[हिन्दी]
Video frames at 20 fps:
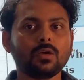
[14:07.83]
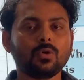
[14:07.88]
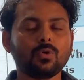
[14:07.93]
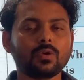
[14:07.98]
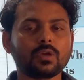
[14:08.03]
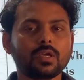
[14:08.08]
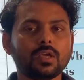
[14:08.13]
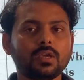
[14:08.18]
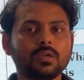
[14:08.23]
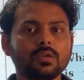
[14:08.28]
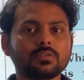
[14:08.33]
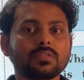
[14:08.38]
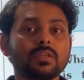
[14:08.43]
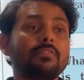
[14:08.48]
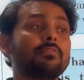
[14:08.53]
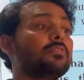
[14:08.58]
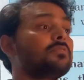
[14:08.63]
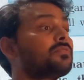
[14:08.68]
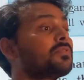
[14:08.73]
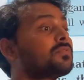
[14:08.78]
ओके
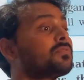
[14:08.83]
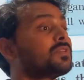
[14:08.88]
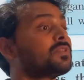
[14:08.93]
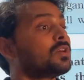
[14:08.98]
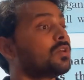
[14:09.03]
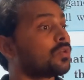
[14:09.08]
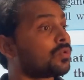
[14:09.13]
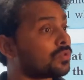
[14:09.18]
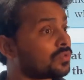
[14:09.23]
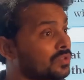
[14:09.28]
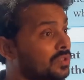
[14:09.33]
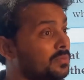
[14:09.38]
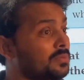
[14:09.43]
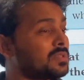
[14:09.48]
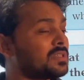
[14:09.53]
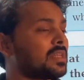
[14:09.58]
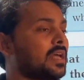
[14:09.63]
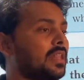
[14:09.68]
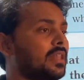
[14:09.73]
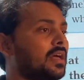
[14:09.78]
सेवन फिफ्टी करोड़ से
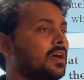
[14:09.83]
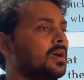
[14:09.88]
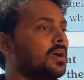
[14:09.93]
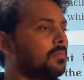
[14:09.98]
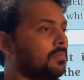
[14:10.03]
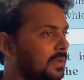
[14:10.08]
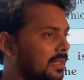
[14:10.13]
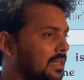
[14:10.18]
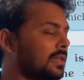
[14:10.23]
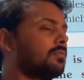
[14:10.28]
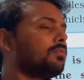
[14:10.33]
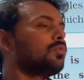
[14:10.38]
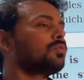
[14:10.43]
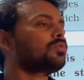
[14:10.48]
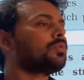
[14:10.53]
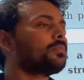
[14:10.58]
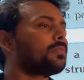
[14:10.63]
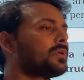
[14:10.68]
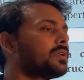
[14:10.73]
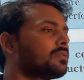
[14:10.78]
भी ज्यादा मतलब वो
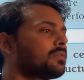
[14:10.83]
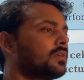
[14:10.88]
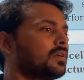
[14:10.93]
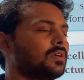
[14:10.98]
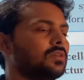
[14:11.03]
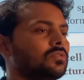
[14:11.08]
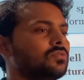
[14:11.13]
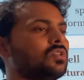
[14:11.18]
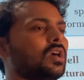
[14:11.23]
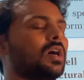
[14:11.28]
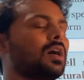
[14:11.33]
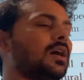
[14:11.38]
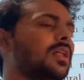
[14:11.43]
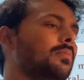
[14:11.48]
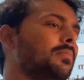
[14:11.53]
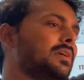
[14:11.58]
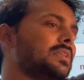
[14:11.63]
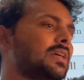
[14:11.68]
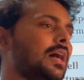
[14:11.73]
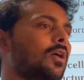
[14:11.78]
तो फिर जंगल
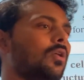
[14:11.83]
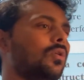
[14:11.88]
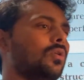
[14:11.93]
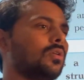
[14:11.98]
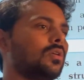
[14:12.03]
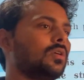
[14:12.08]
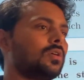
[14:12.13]
में जाओ